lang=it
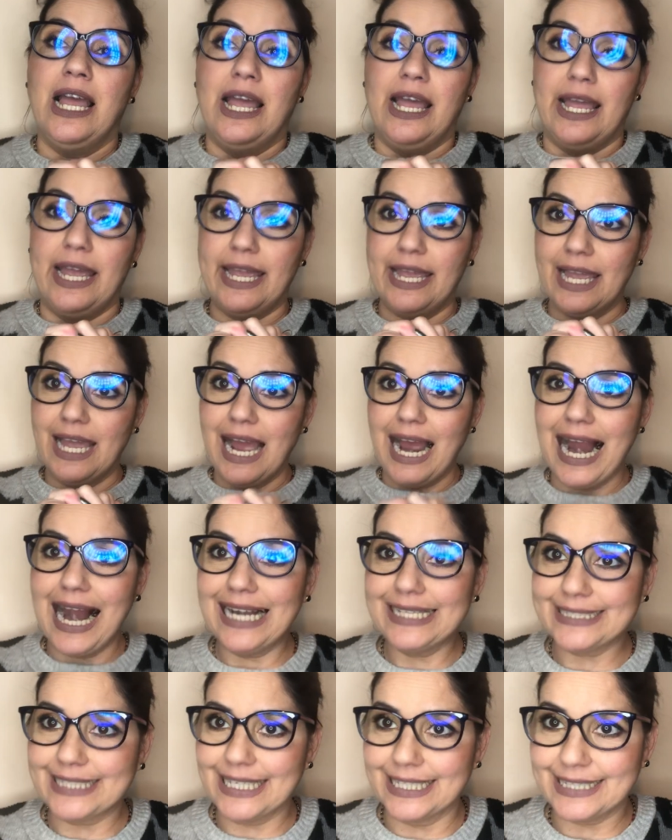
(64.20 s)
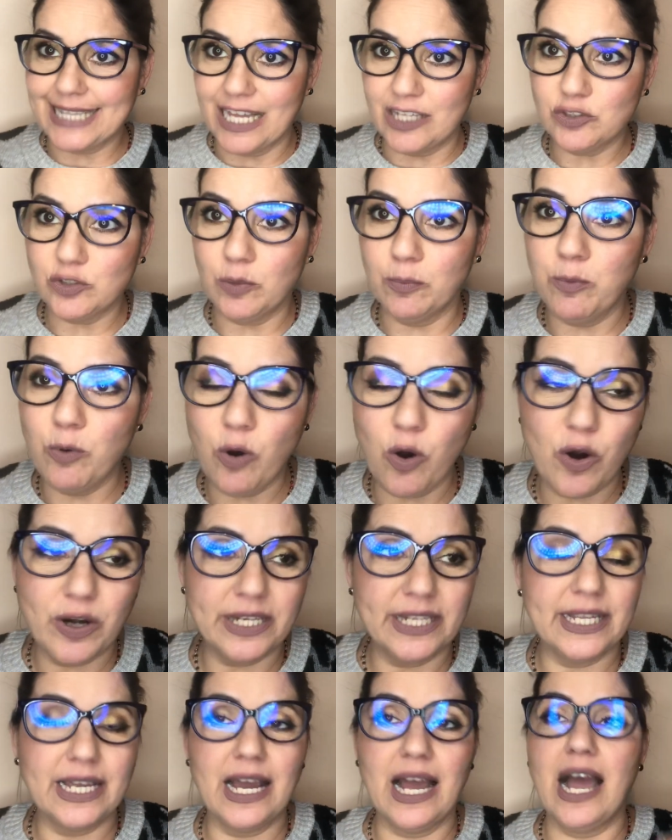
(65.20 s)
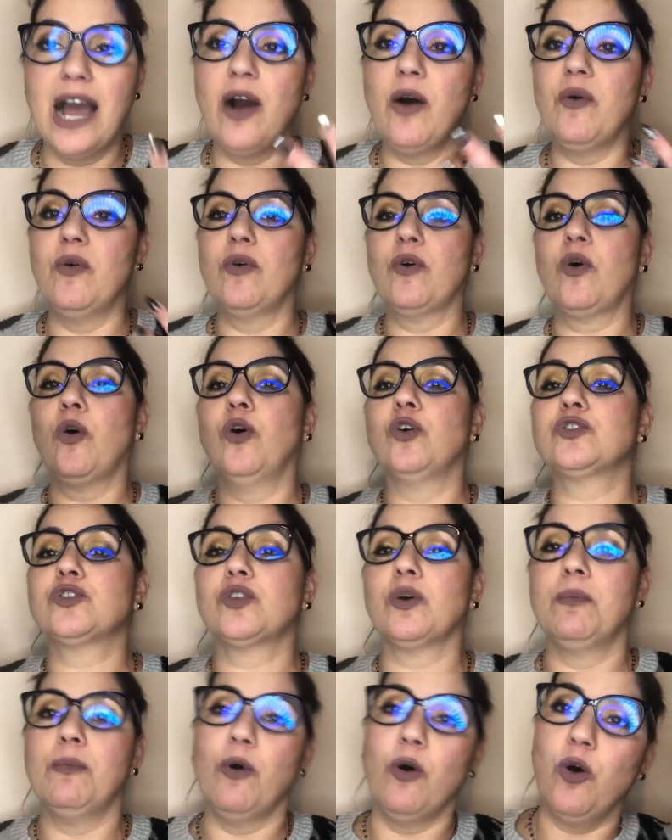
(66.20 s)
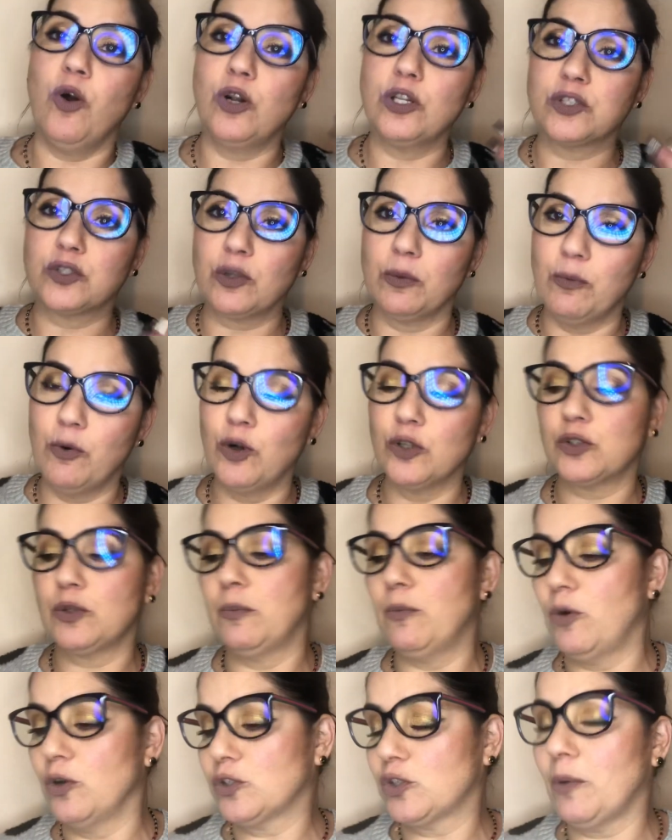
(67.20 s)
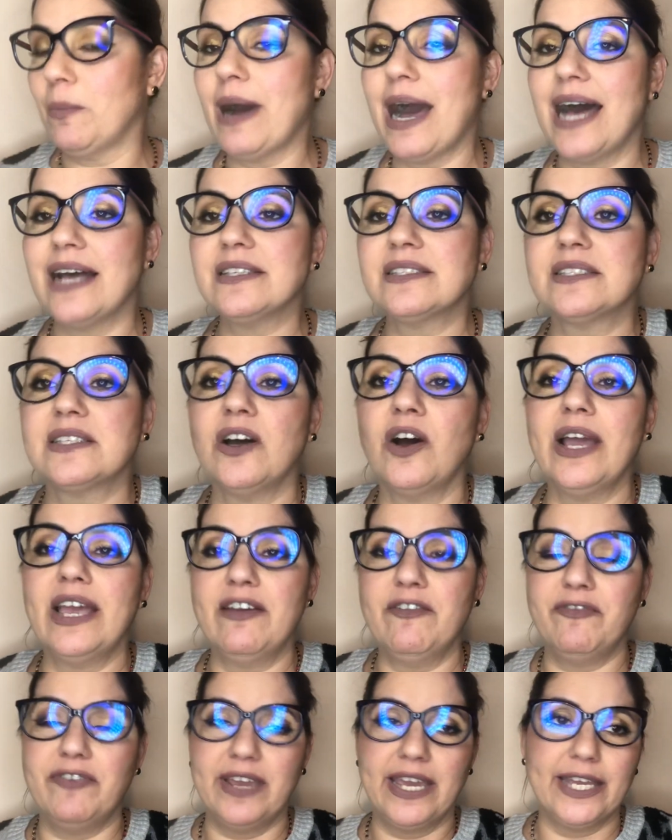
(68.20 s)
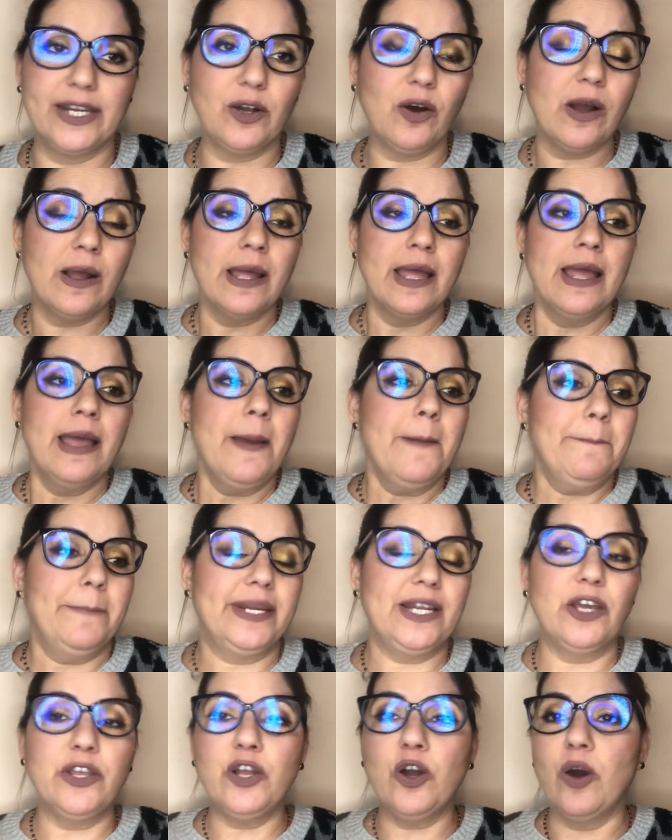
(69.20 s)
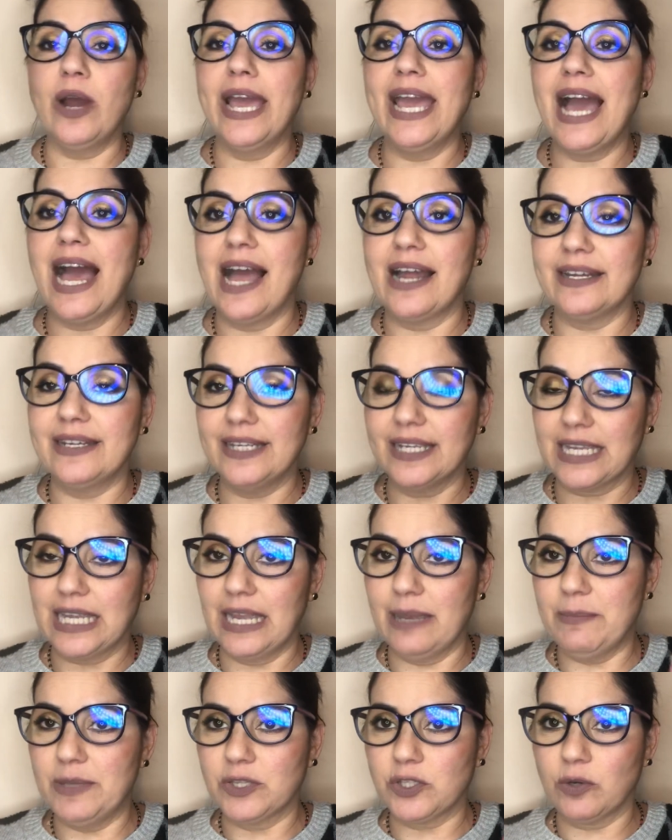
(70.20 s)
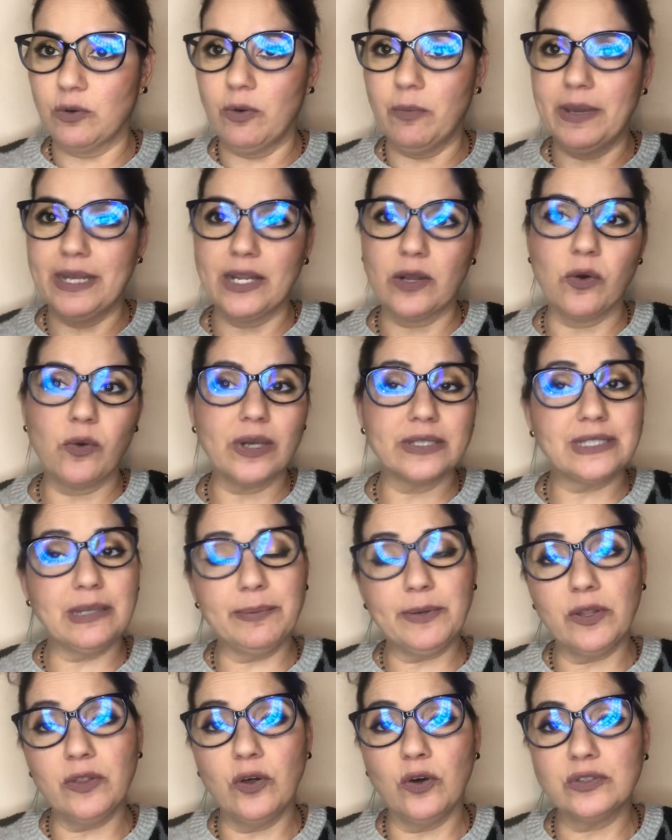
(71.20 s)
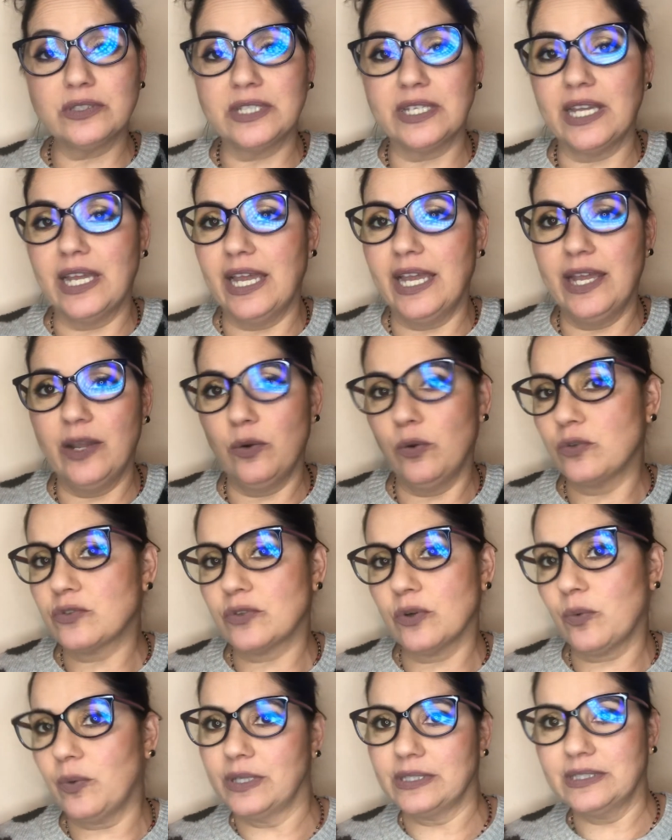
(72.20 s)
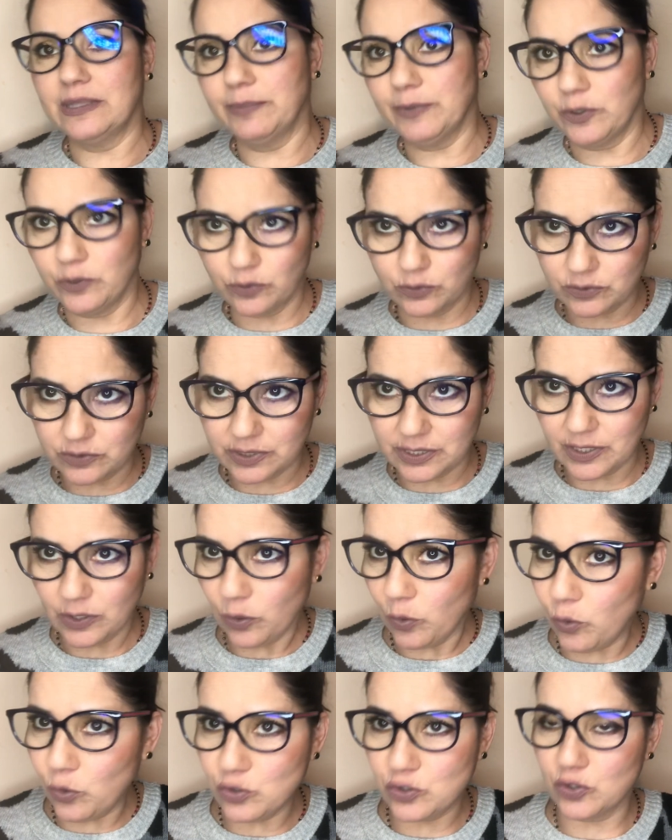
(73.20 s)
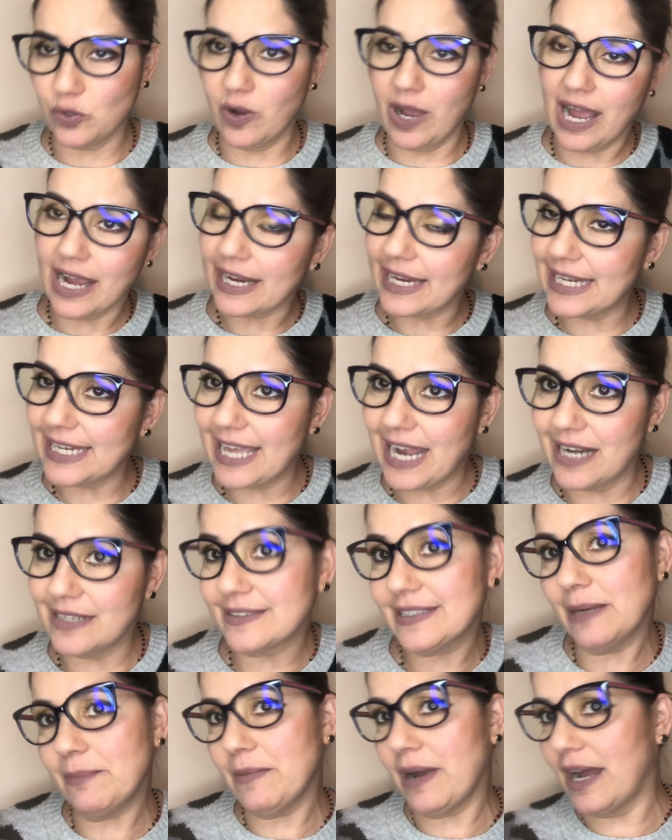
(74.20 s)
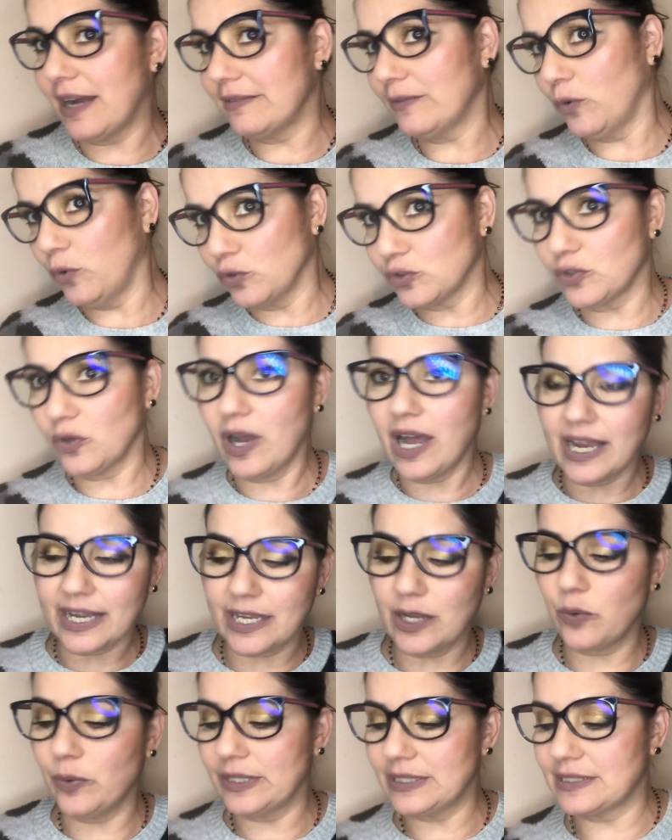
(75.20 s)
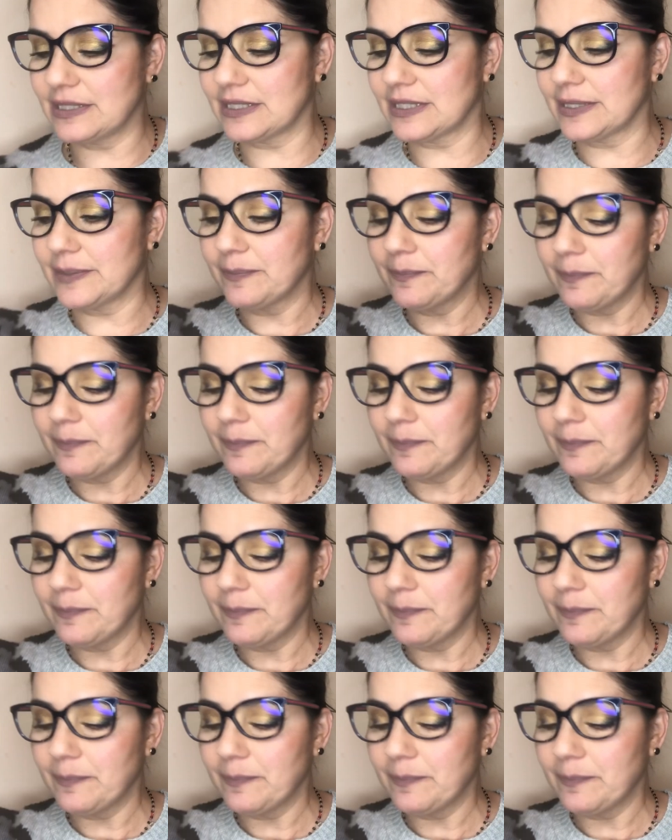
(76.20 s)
e altrettanto buoni a un costo molto molto molto basso è vero però io è anni che mi trovo bene con questi prodotti e uso questi prodotti uso anche gli altri ma uso anche questi